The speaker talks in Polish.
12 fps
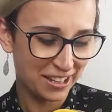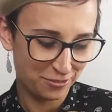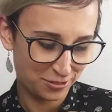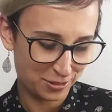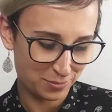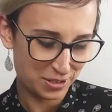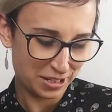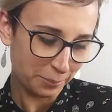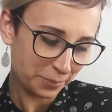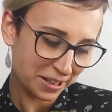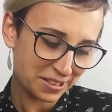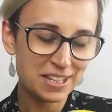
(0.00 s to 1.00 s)
uda w to
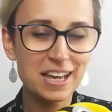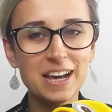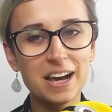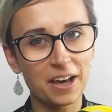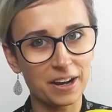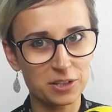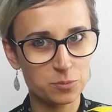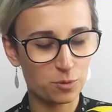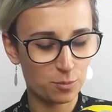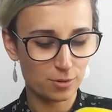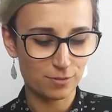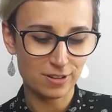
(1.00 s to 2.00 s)
przebrać. Raz
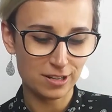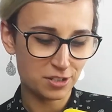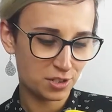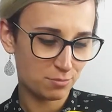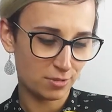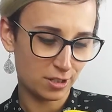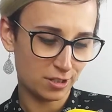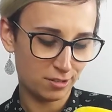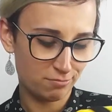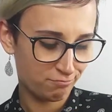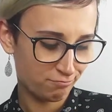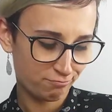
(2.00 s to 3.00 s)
próbowaliśmy
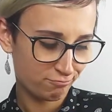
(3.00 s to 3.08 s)
i